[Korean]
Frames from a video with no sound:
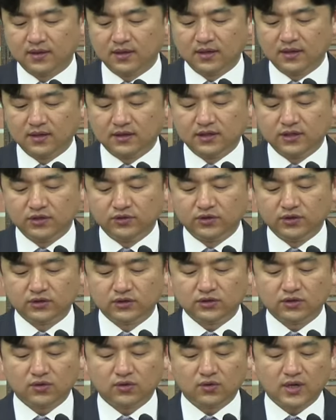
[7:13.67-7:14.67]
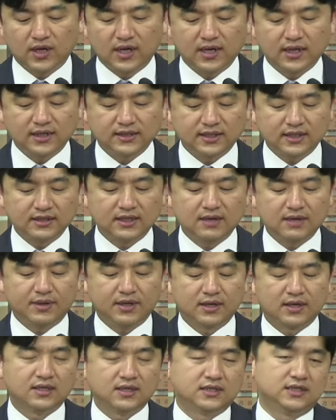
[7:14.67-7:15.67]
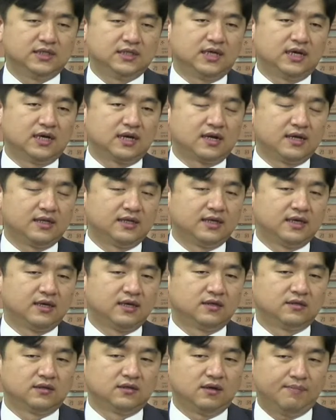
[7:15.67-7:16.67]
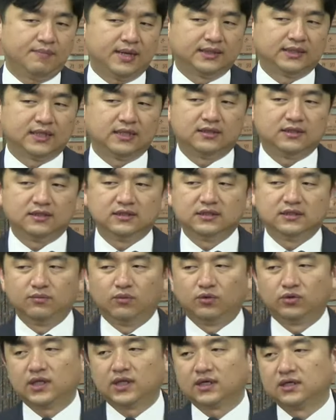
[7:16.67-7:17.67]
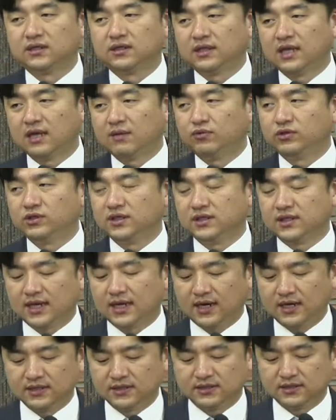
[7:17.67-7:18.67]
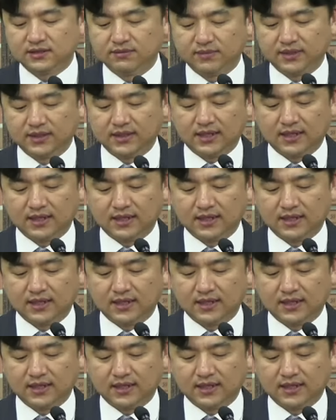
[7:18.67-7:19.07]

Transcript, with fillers: 그 이유는 서로가 상대방의 신앙에 대해서 받아들이지 못하기 때문일 때가 있습니다.